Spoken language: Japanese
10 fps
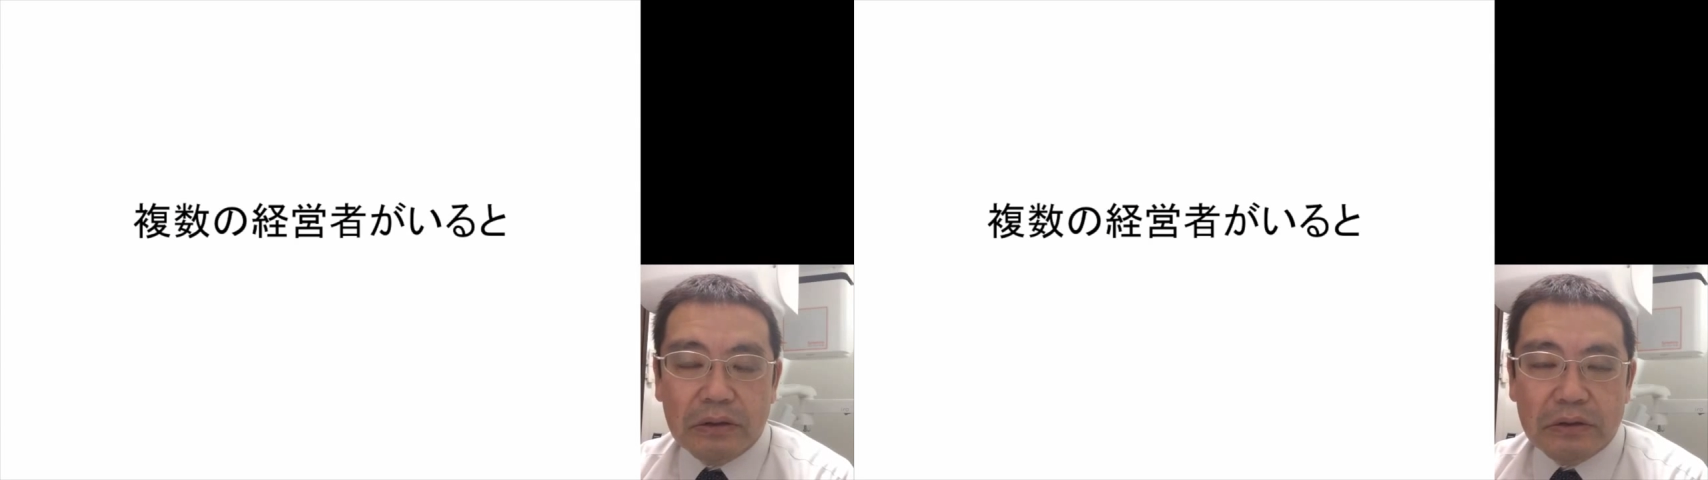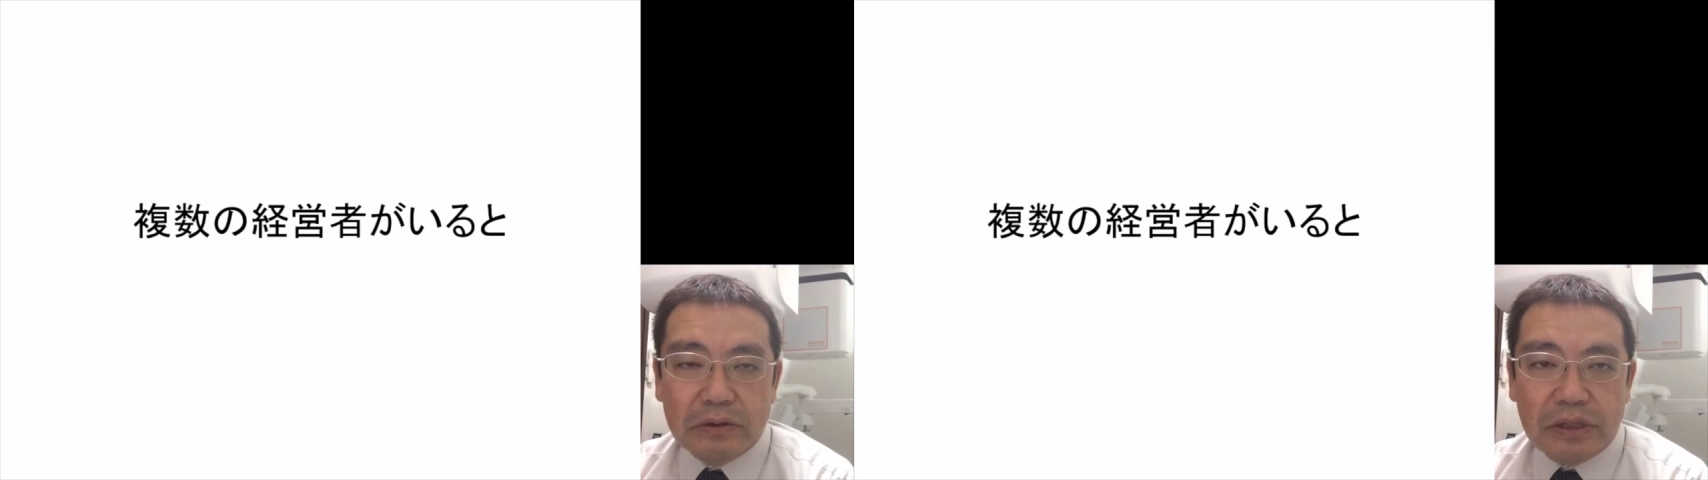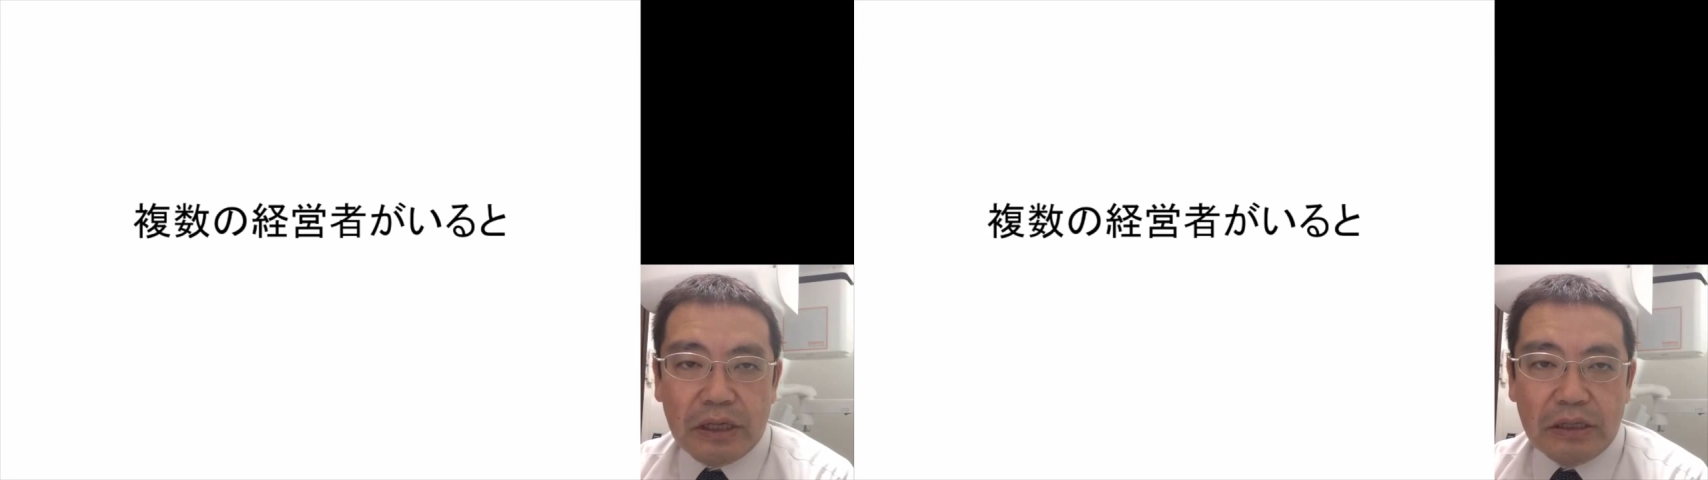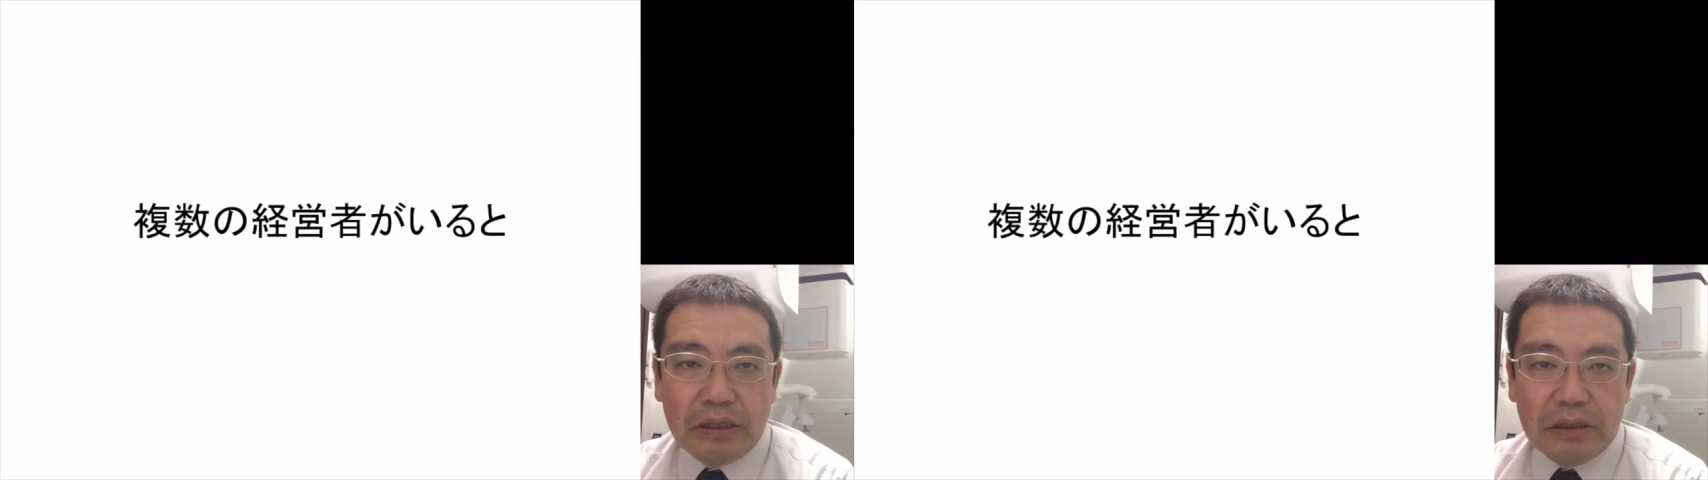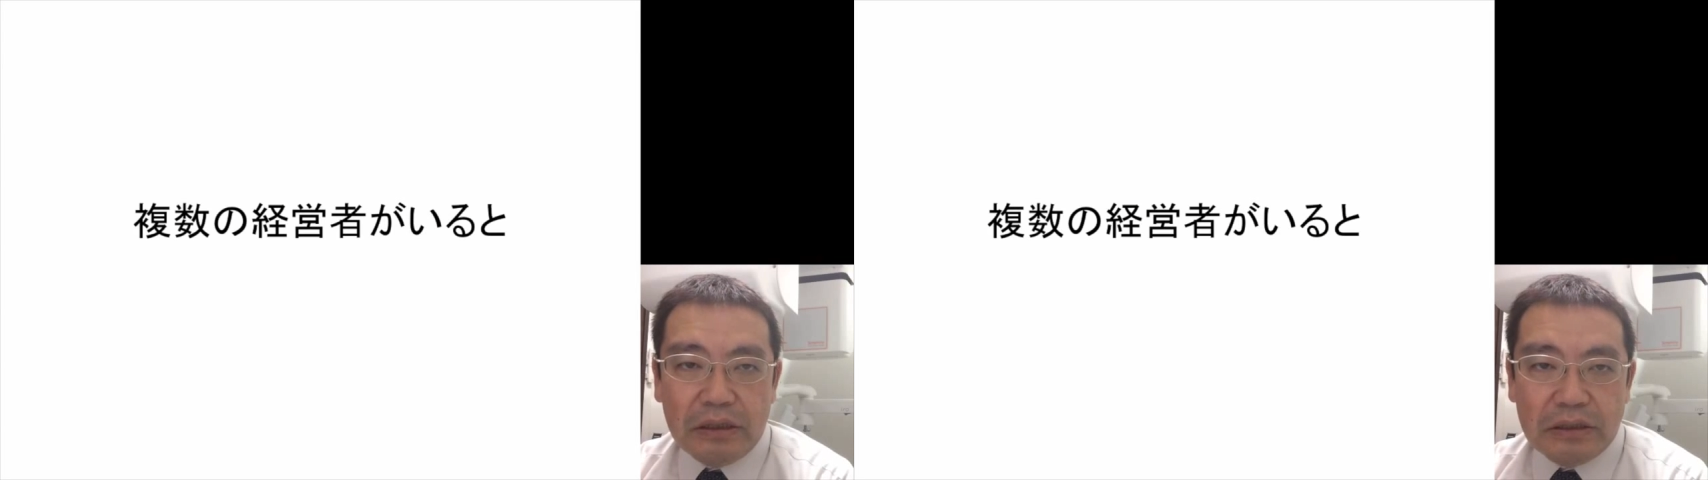女性
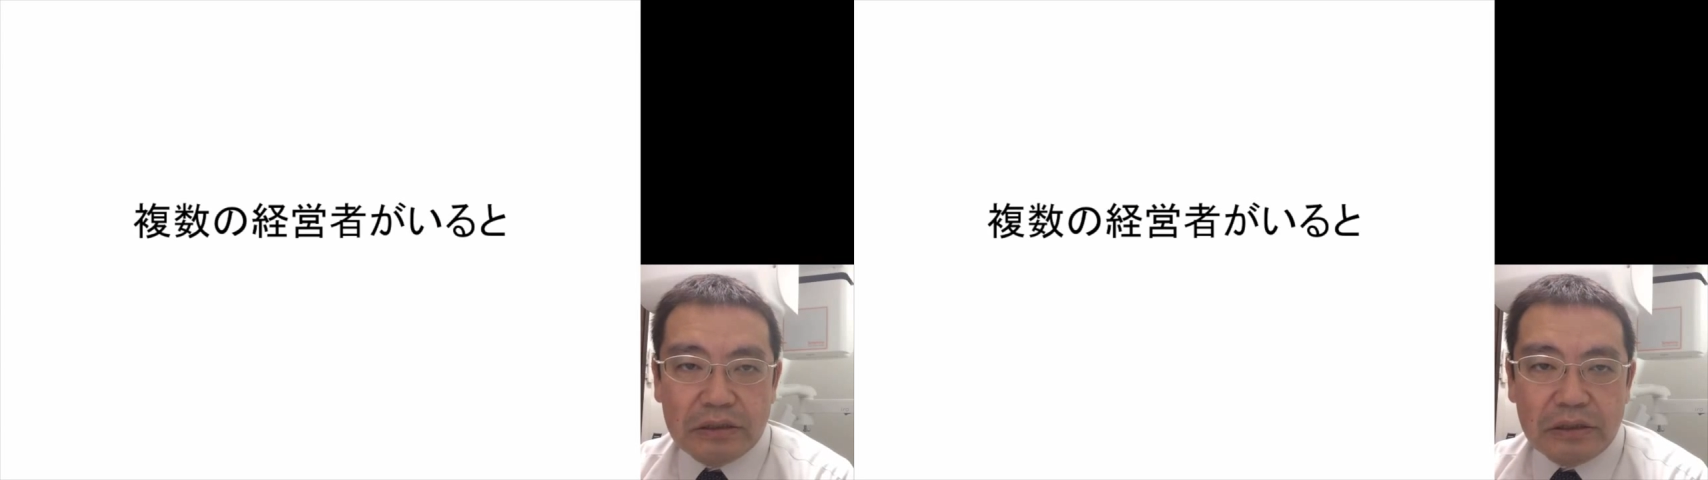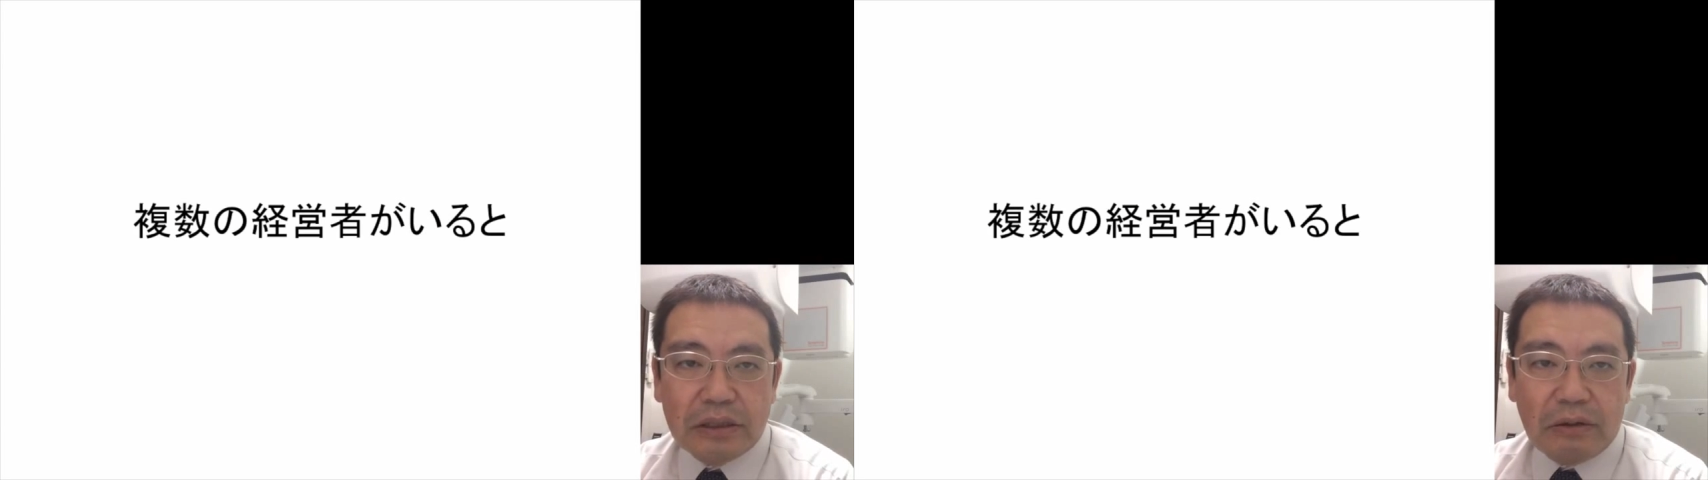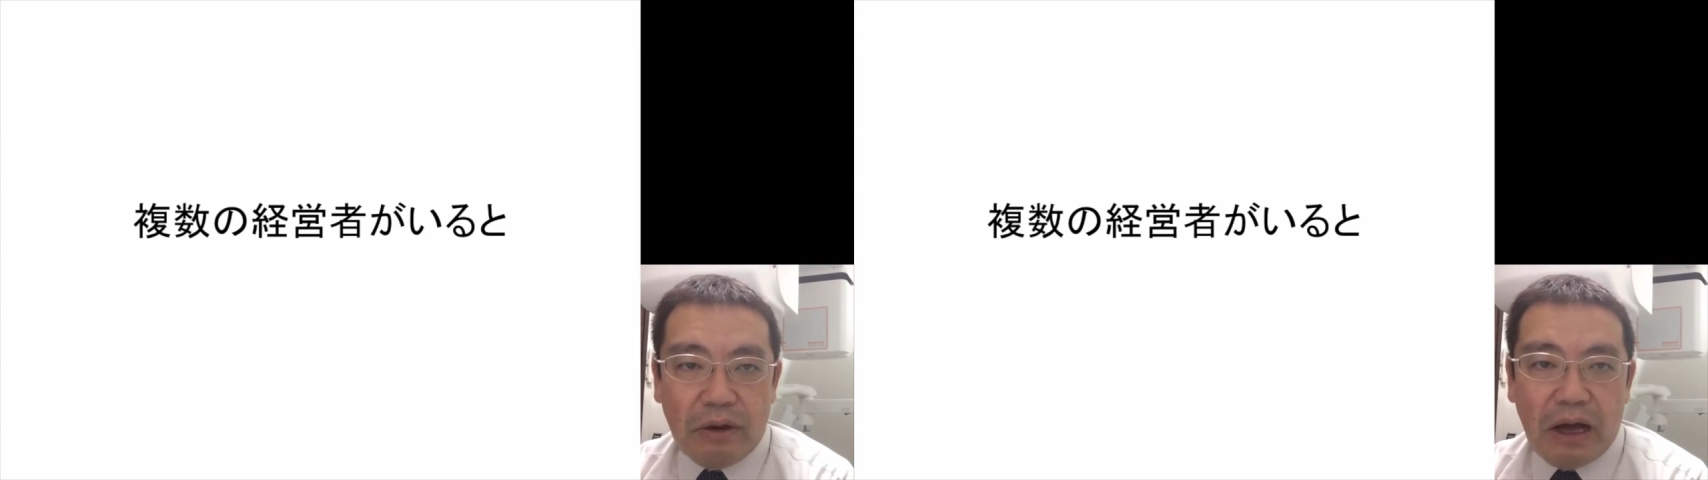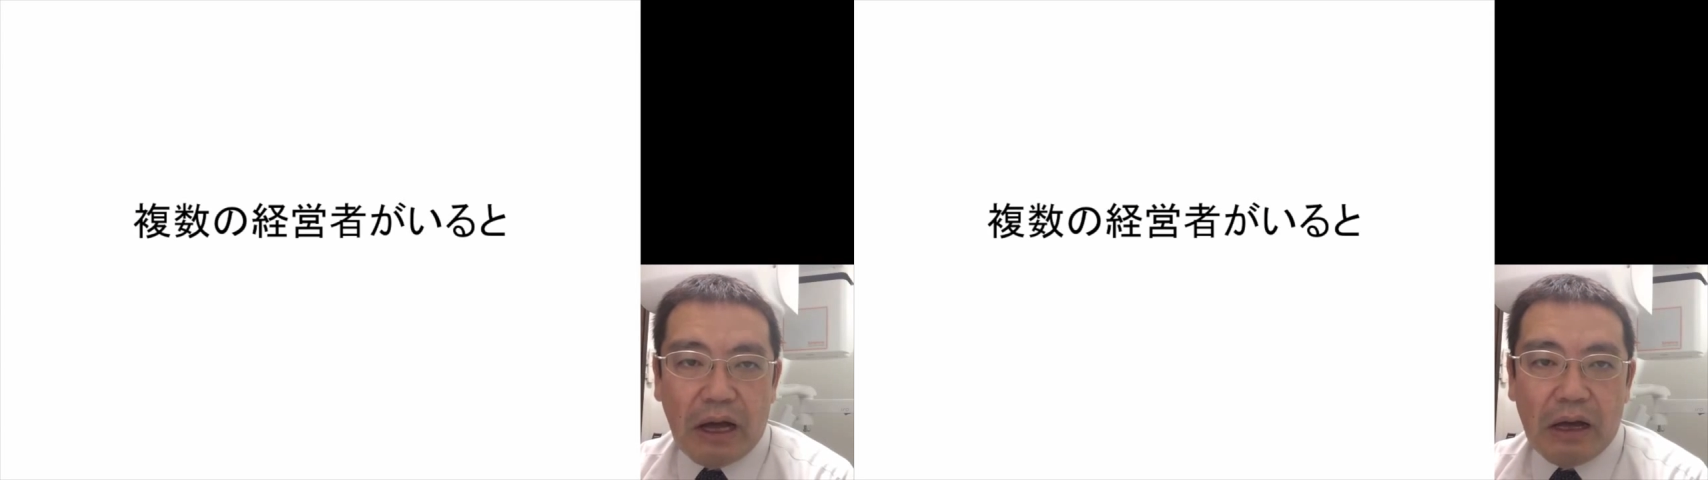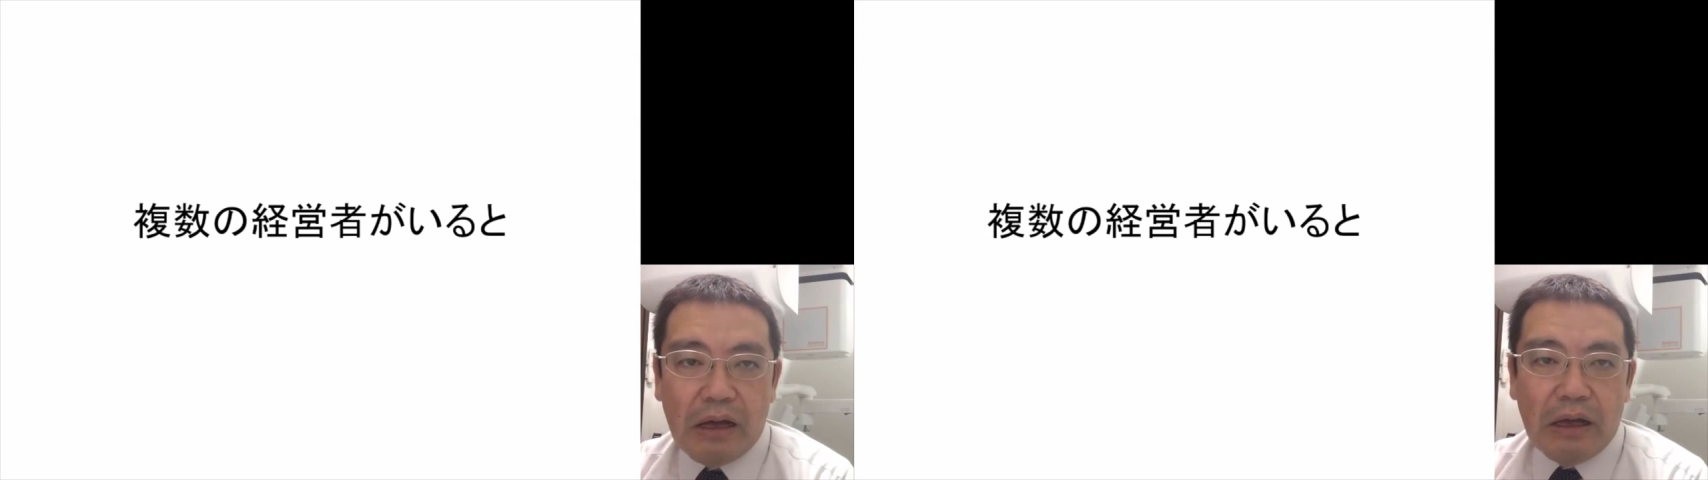については、